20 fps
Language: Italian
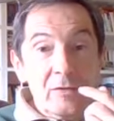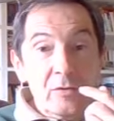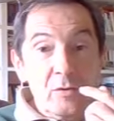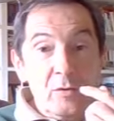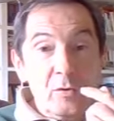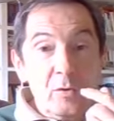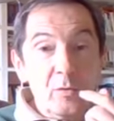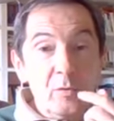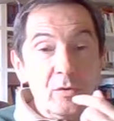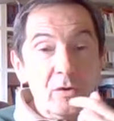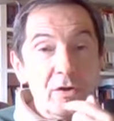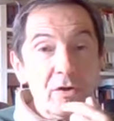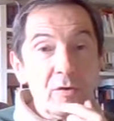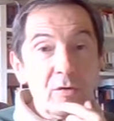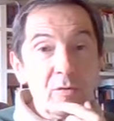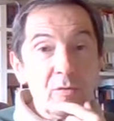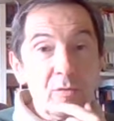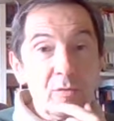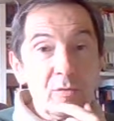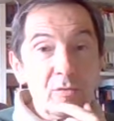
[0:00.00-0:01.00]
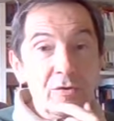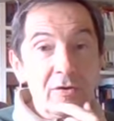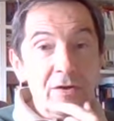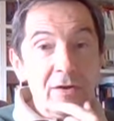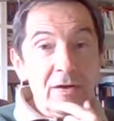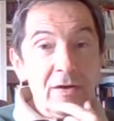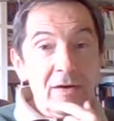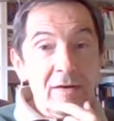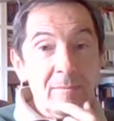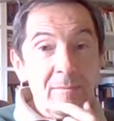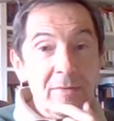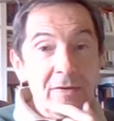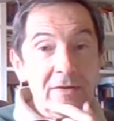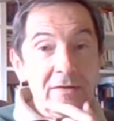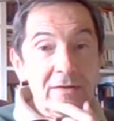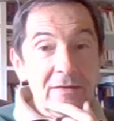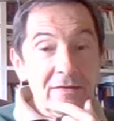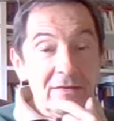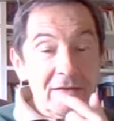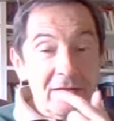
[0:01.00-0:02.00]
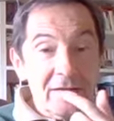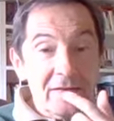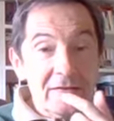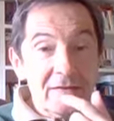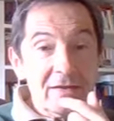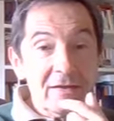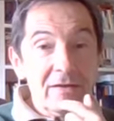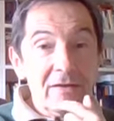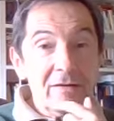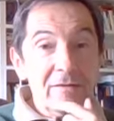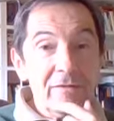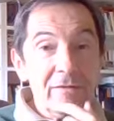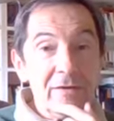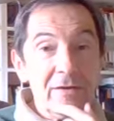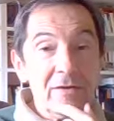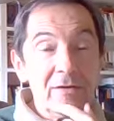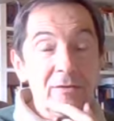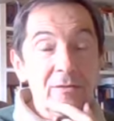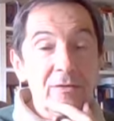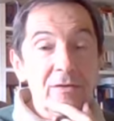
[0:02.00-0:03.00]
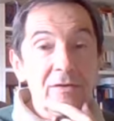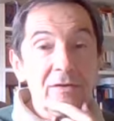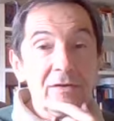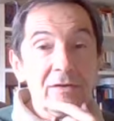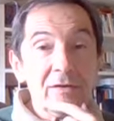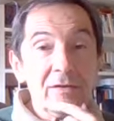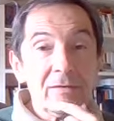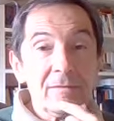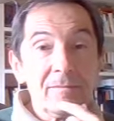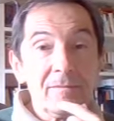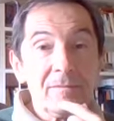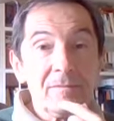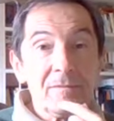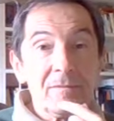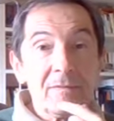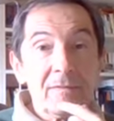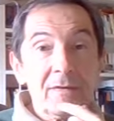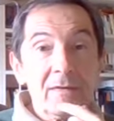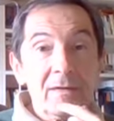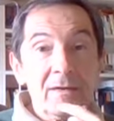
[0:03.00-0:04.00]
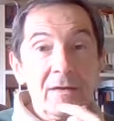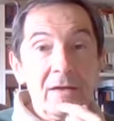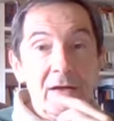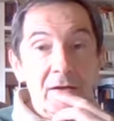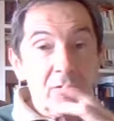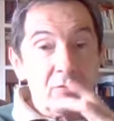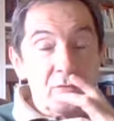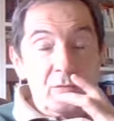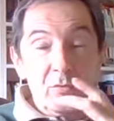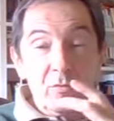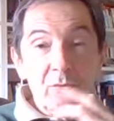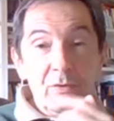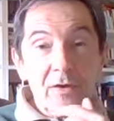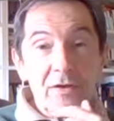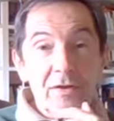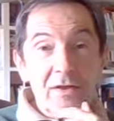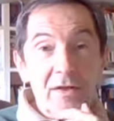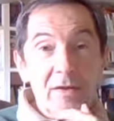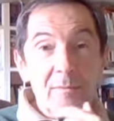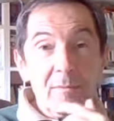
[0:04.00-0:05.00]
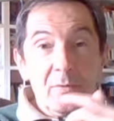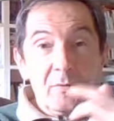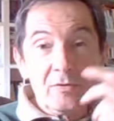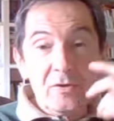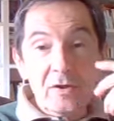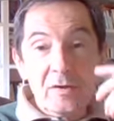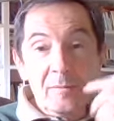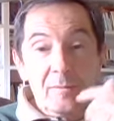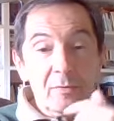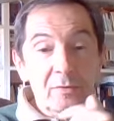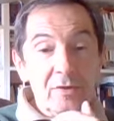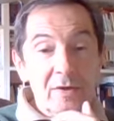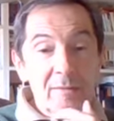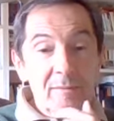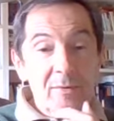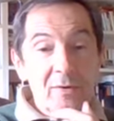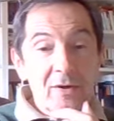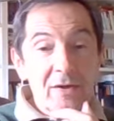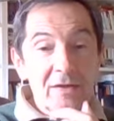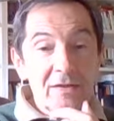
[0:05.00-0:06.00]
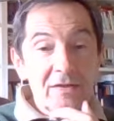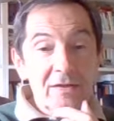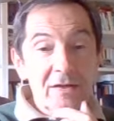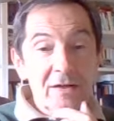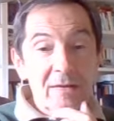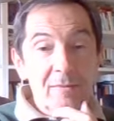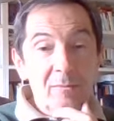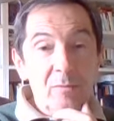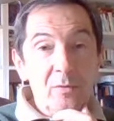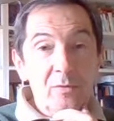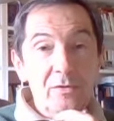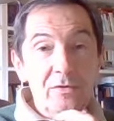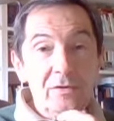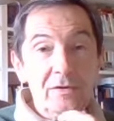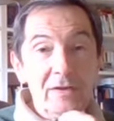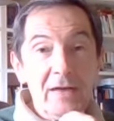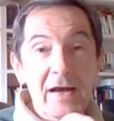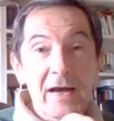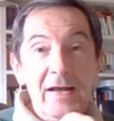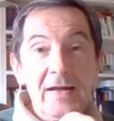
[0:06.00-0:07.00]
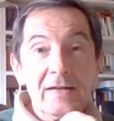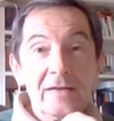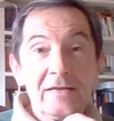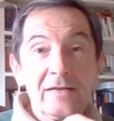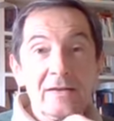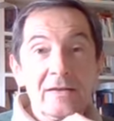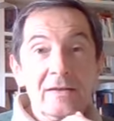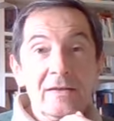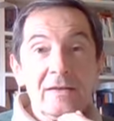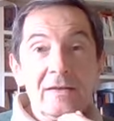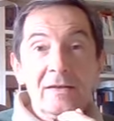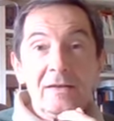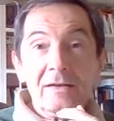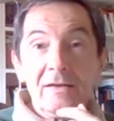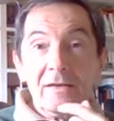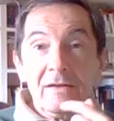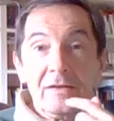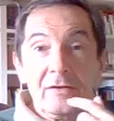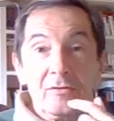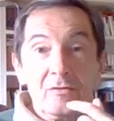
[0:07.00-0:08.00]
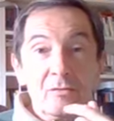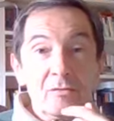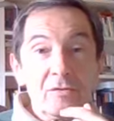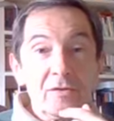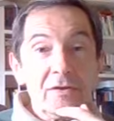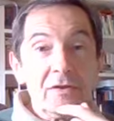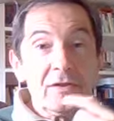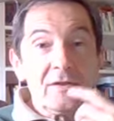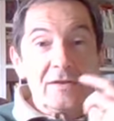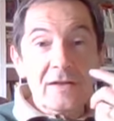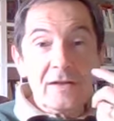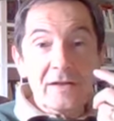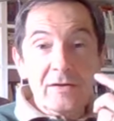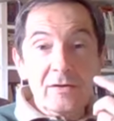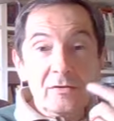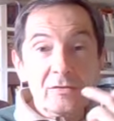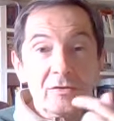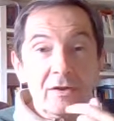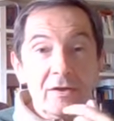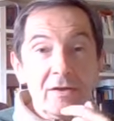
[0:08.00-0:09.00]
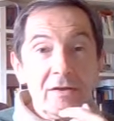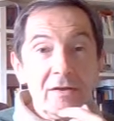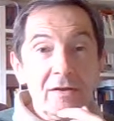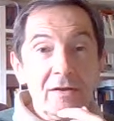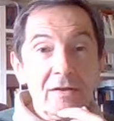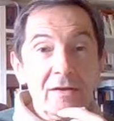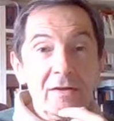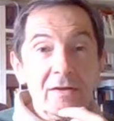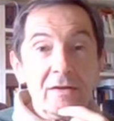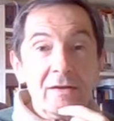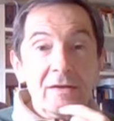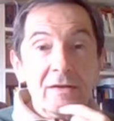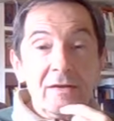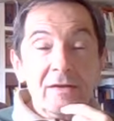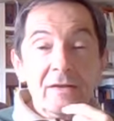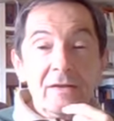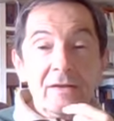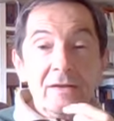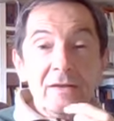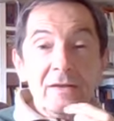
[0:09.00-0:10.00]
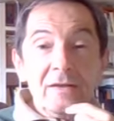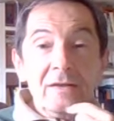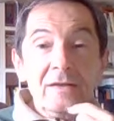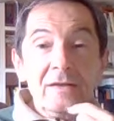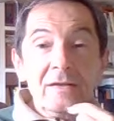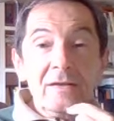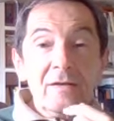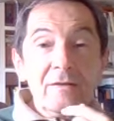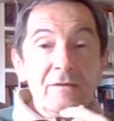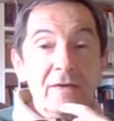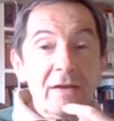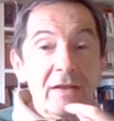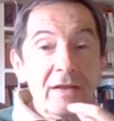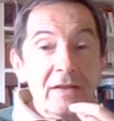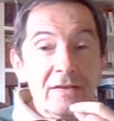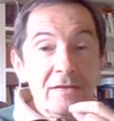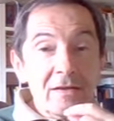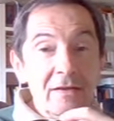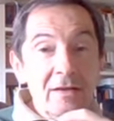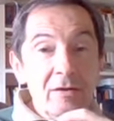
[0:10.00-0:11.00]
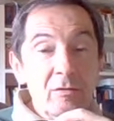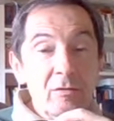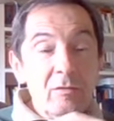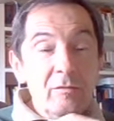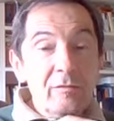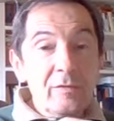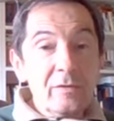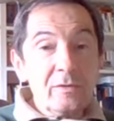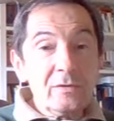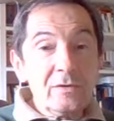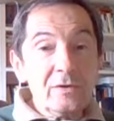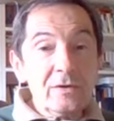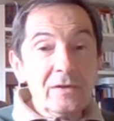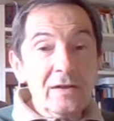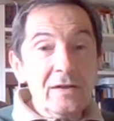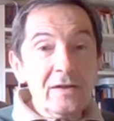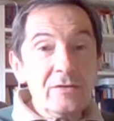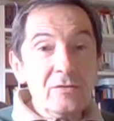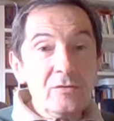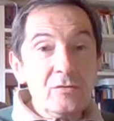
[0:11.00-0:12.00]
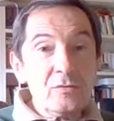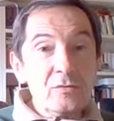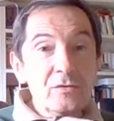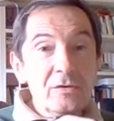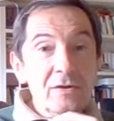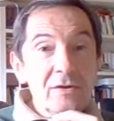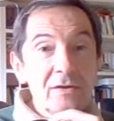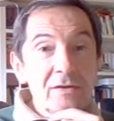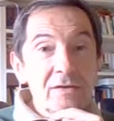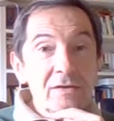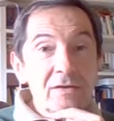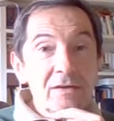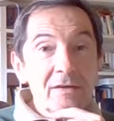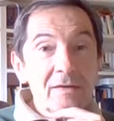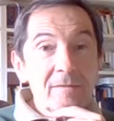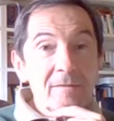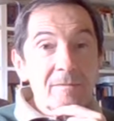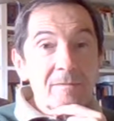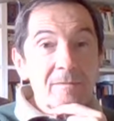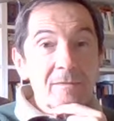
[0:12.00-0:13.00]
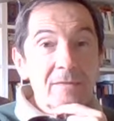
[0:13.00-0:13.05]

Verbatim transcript: non riconoscere la presenza del figlio di Dio. È solo un esempio, ce ne potrebbero essere molti altri, le ingiustizie, le nostre indifferenze nei confronti delle ingiustizie,